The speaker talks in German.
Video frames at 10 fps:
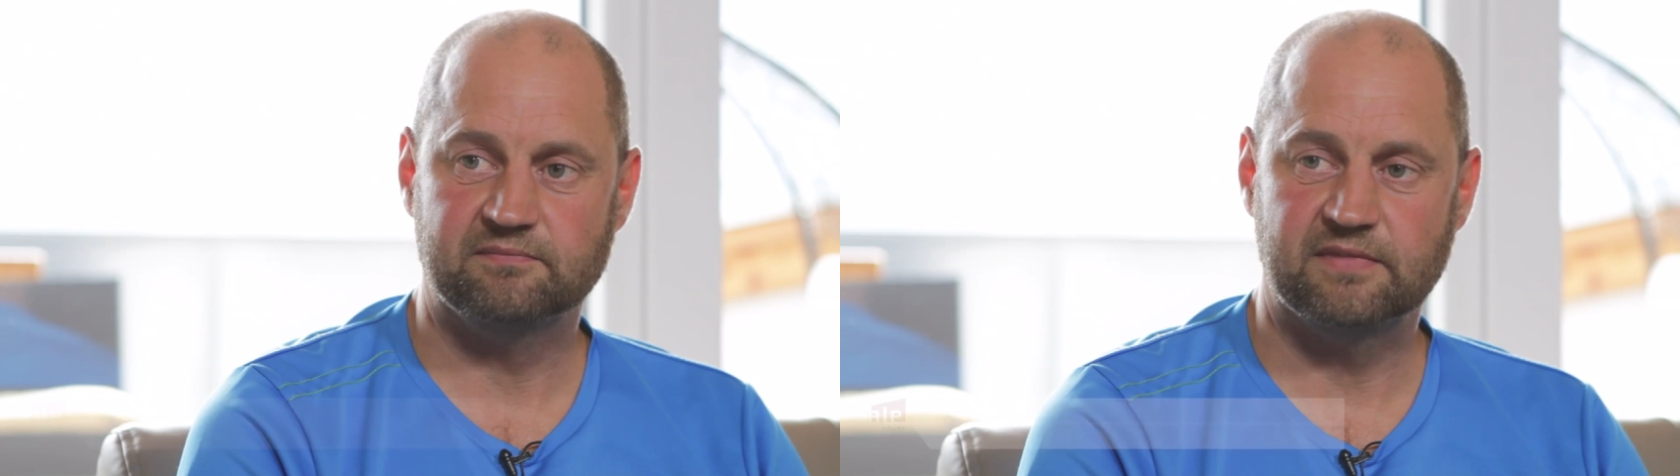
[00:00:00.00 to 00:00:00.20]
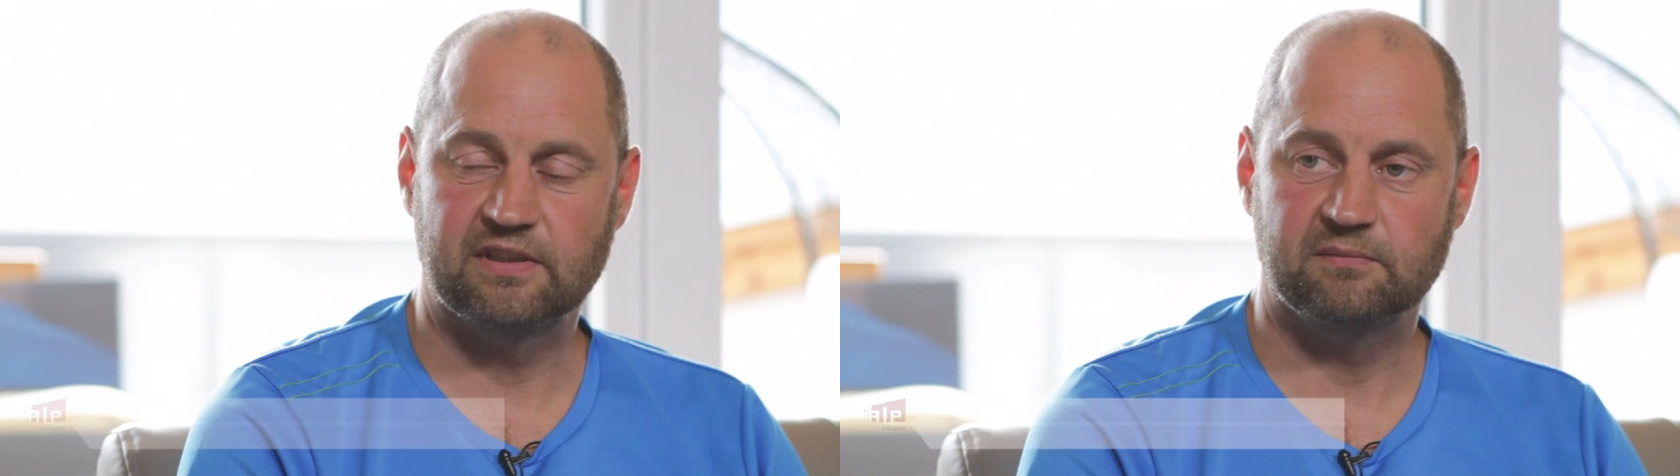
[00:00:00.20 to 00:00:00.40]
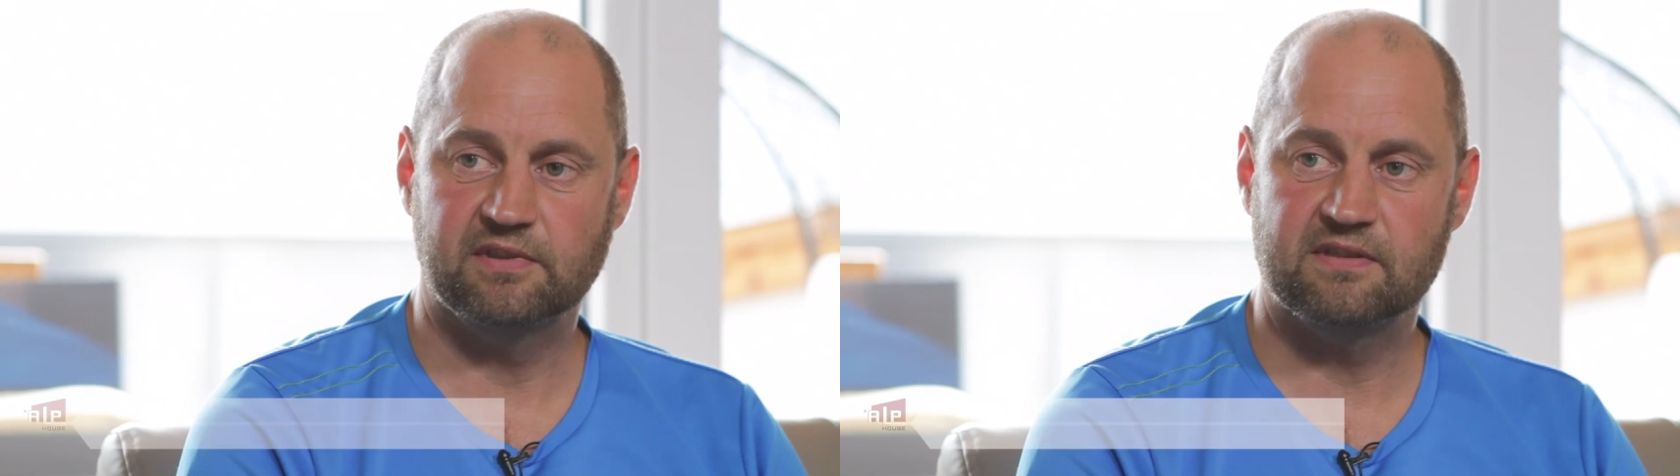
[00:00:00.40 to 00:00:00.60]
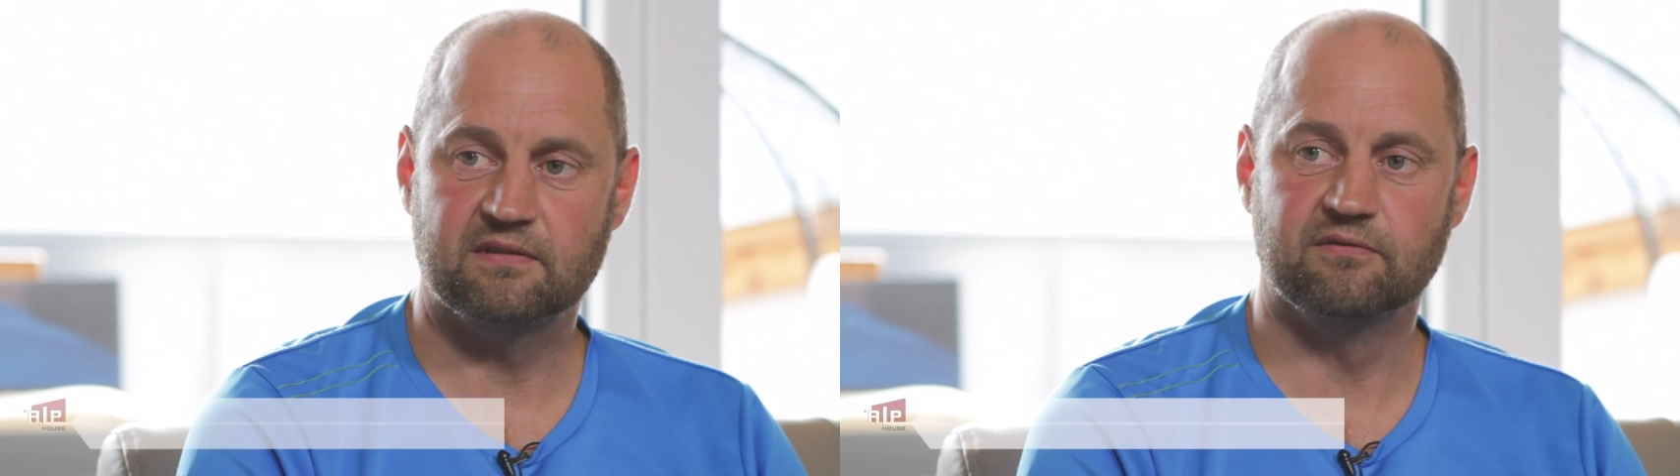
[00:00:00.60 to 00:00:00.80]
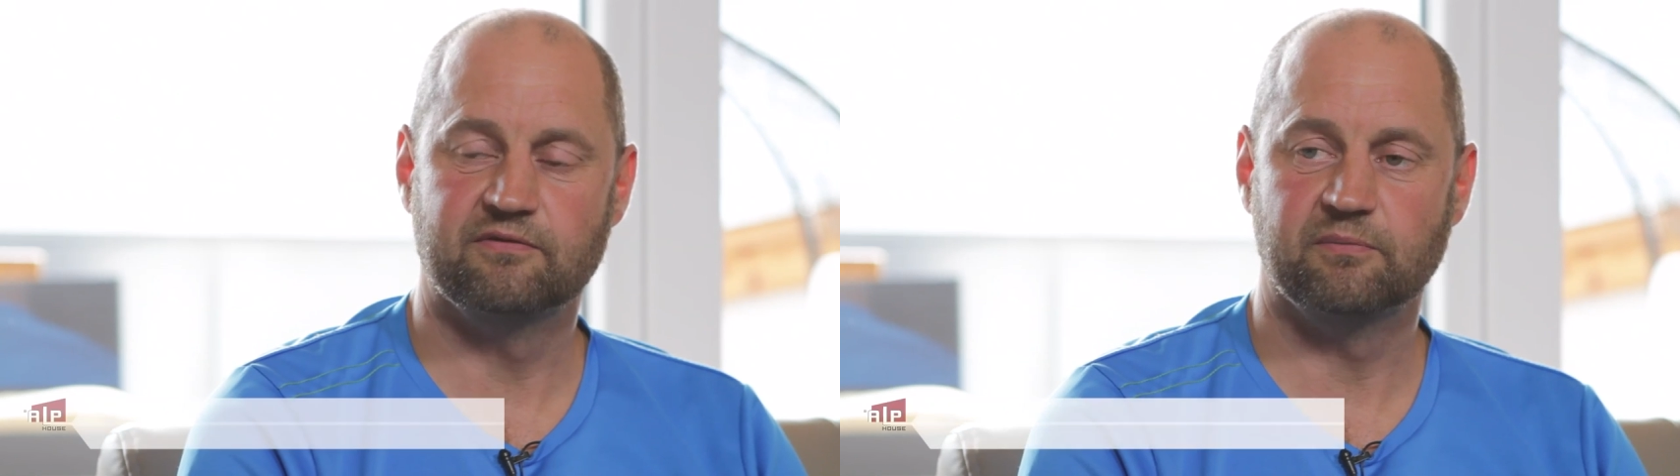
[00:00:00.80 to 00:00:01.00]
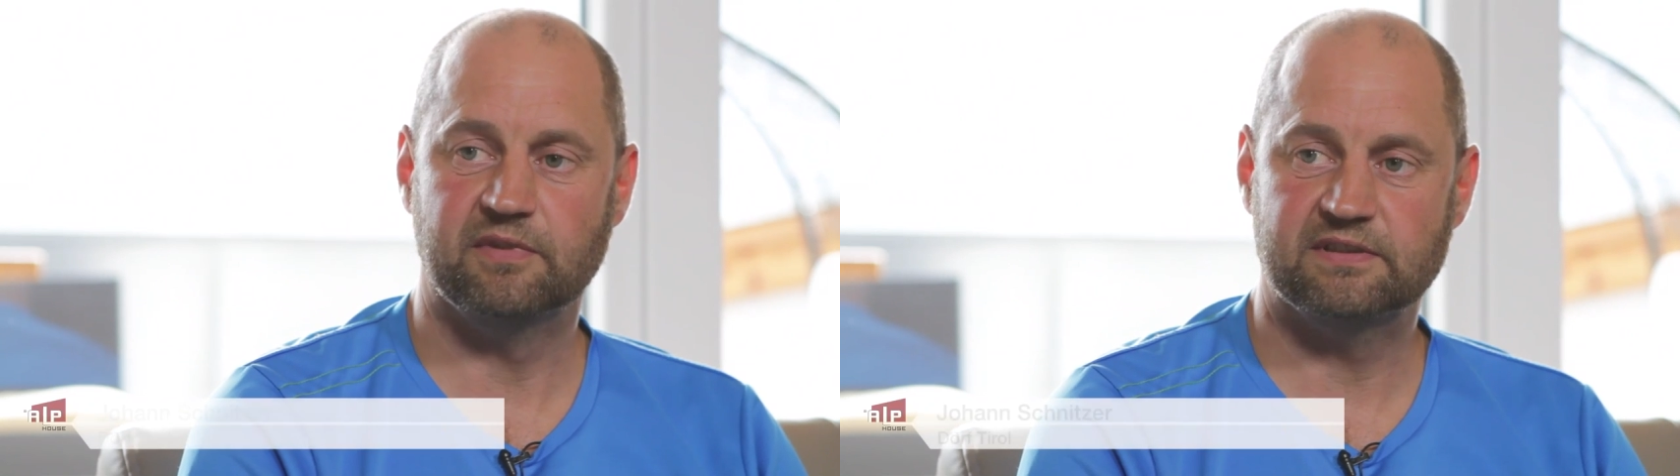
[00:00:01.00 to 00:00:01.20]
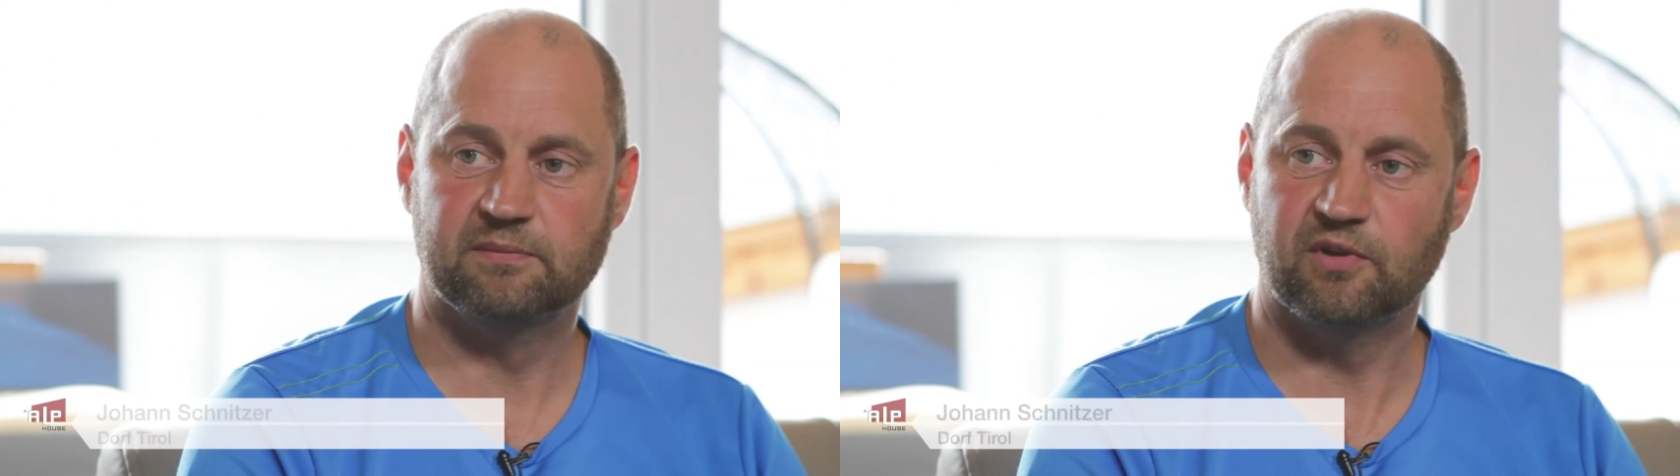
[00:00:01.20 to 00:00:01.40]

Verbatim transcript: Wir haben uns in Anfang ein